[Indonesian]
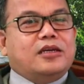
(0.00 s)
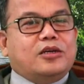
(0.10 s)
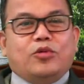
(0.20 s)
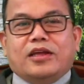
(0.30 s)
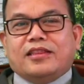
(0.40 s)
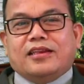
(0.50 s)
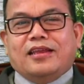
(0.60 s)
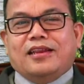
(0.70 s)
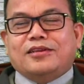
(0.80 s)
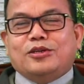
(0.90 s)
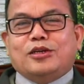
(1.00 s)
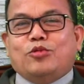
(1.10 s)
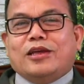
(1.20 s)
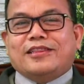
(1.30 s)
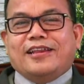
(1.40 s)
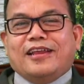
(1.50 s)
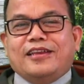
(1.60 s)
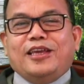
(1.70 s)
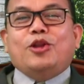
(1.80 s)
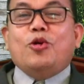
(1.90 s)
Kekuatan
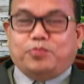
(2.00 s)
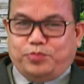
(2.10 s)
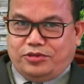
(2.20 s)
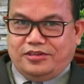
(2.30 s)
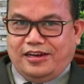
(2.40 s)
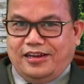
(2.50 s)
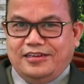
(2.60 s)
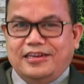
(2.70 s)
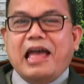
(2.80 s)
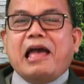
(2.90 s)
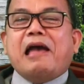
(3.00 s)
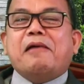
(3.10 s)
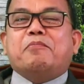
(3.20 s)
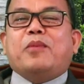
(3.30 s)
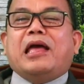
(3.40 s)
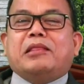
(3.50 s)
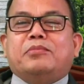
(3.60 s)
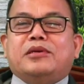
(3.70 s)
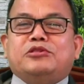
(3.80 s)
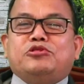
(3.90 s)
kekuatiran hidup, saudara,
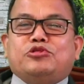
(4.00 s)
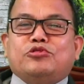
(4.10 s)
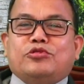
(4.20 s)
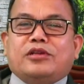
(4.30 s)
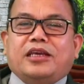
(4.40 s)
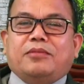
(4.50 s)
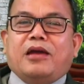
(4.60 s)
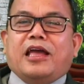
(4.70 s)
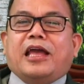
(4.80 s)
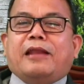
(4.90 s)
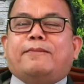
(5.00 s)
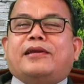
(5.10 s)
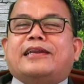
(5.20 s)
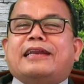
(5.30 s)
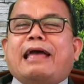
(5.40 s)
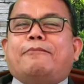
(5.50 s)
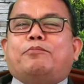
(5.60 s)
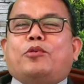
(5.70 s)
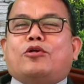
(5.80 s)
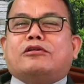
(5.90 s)
dapat mencuri bahkan
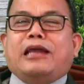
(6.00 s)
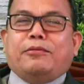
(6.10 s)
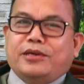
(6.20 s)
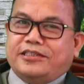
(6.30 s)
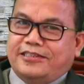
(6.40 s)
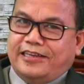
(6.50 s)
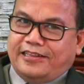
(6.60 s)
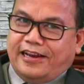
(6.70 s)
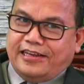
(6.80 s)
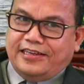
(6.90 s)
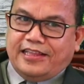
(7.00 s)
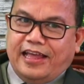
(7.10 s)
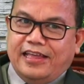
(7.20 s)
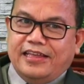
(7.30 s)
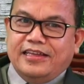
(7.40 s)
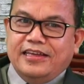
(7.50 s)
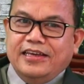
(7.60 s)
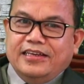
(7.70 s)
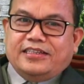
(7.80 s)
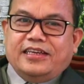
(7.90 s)
merampok damai sejahtera kita,
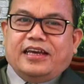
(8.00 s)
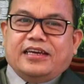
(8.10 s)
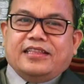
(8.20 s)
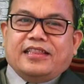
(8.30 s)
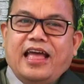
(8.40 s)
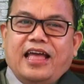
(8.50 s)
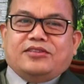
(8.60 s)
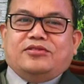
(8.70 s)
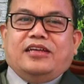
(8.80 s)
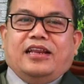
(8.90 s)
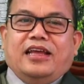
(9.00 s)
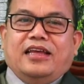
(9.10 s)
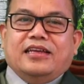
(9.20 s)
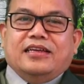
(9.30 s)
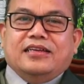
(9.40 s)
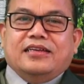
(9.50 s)
sehingga kita, saudara,